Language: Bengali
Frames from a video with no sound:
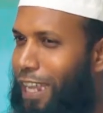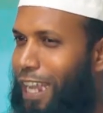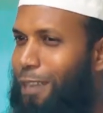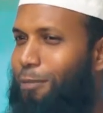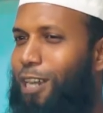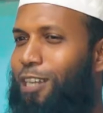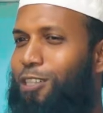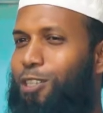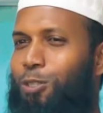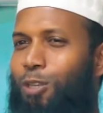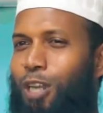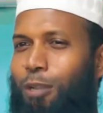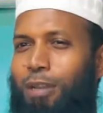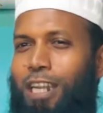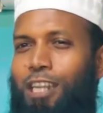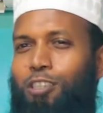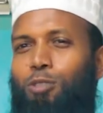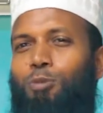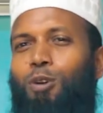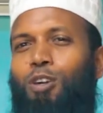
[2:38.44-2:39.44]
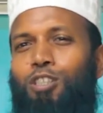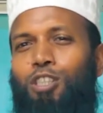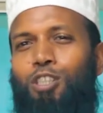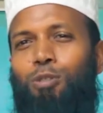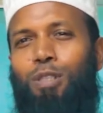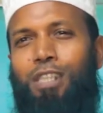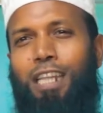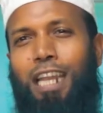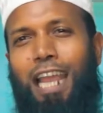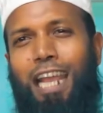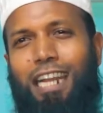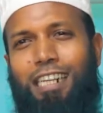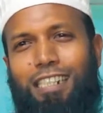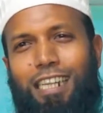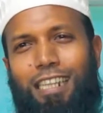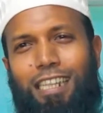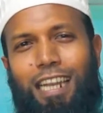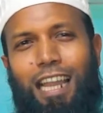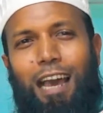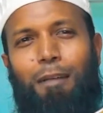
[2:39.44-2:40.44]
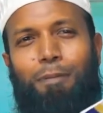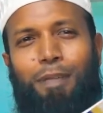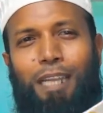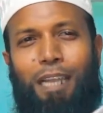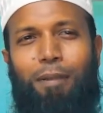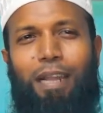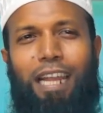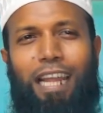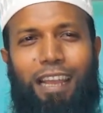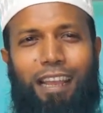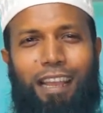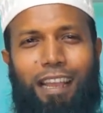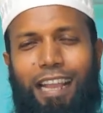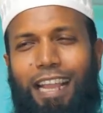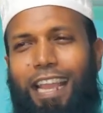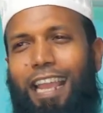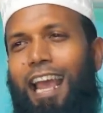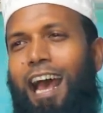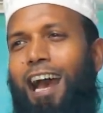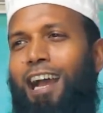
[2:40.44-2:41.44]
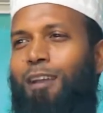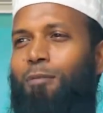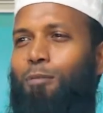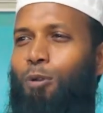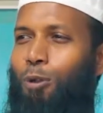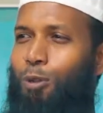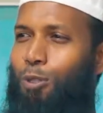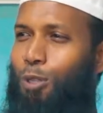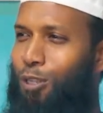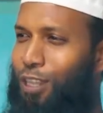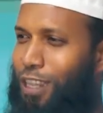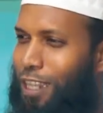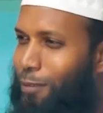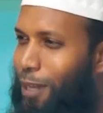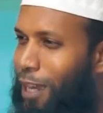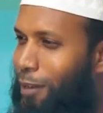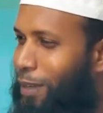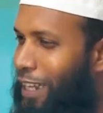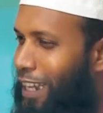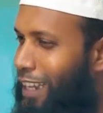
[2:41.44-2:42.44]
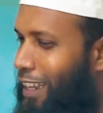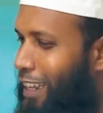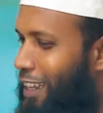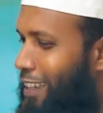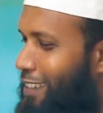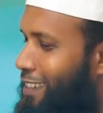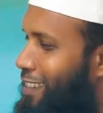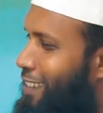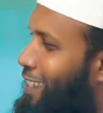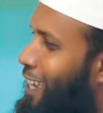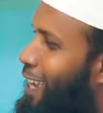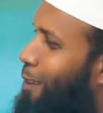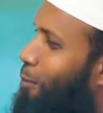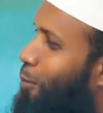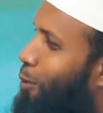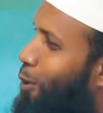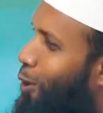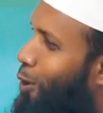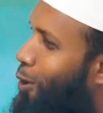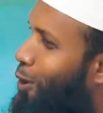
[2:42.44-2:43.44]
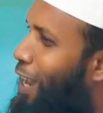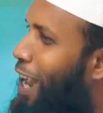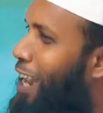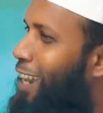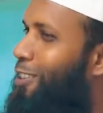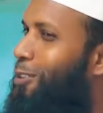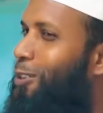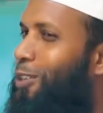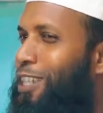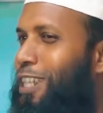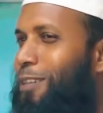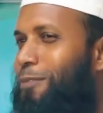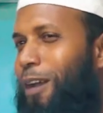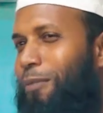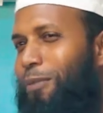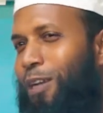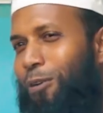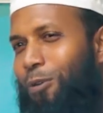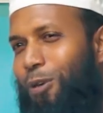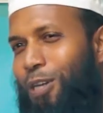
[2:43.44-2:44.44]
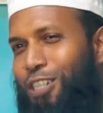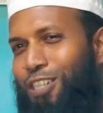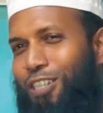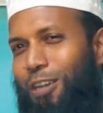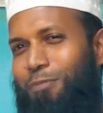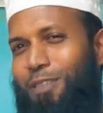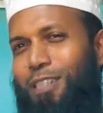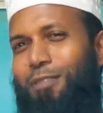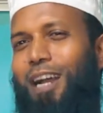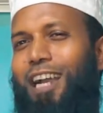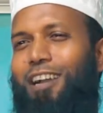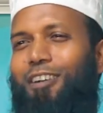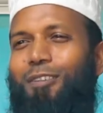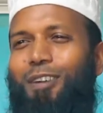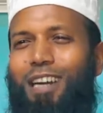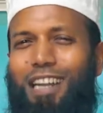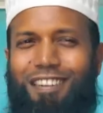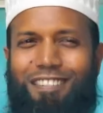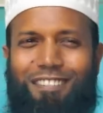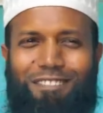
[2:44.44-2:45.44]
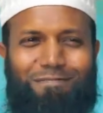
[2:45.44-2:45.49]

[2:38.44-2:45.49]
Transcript: এবার ছুঁড়ে মেরে যুবক যুবতীরা একসাথে লাফিয়ে মেরে কে আগে মুরুখ ধরতে পারবে যে মোরগ আগে ধরতে পারবে ওই সবচেয়ে ভাগ্যবান